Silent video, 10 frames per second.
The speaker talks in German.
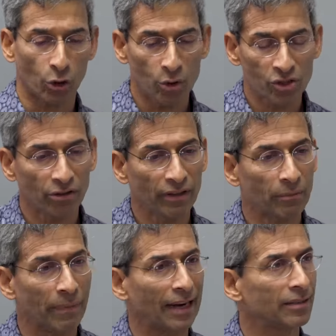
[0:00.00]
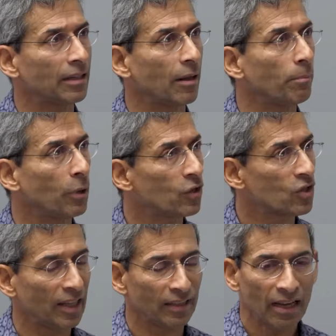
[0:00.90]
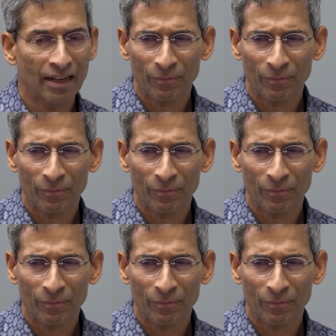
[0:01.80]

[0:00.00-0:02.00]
größer wird, merkt er dann plötzlich,